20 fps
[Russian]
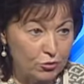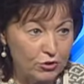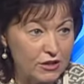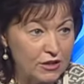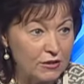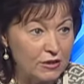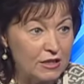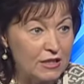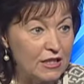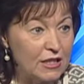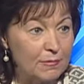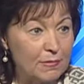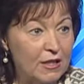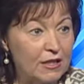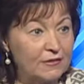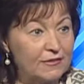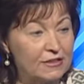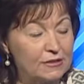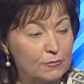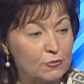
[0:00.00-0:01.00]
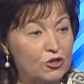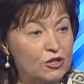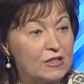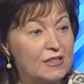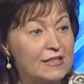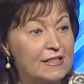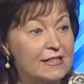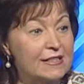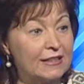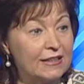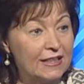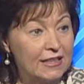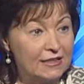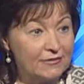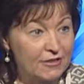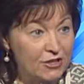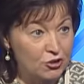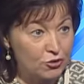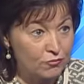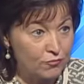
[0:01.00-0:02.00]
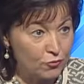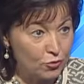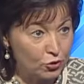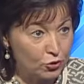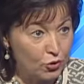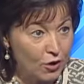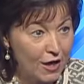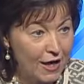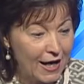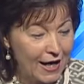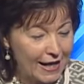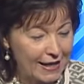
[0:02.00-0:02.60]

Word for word: он не имеет возможности согреть вашу воду,